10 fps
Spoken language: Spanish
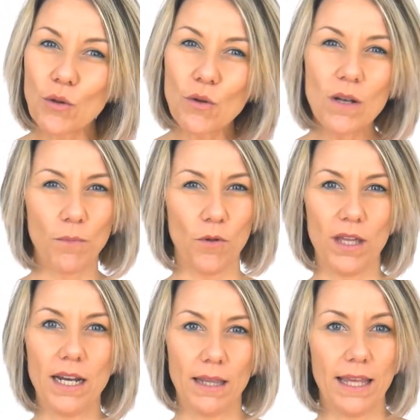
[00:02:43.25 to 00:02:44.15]
todo el
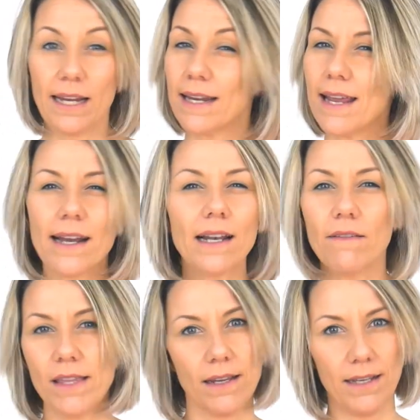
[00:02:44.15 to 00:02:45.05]
poder de crear la
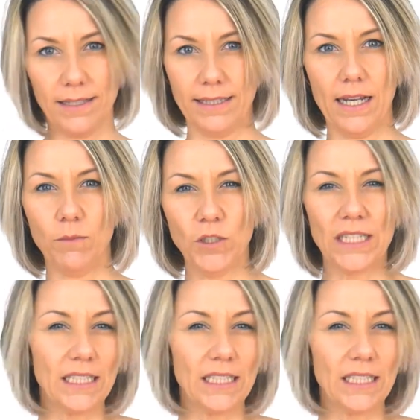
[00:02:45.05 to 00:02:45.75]
vida que deseamos